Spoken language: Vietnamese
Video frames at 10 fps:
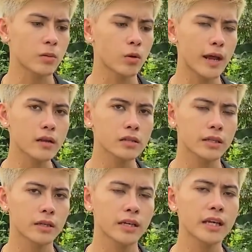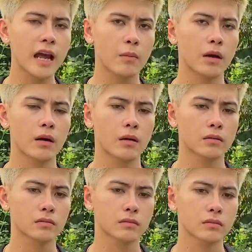một lát nữa thì khi nào mà
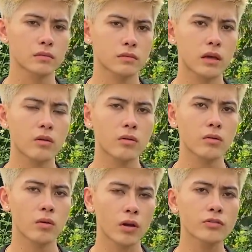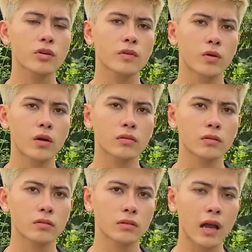tao nói chuyện với nó
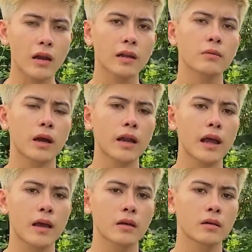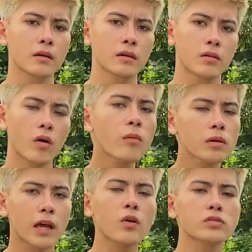tao căng lên một cái là nó
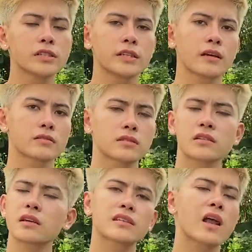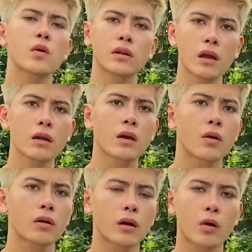một thái độ gì là sẽ chạy ra luôn nhá
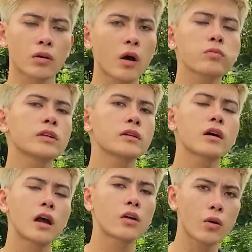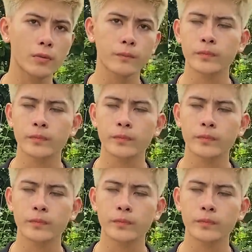còn là còn không thì cửa đấy thôi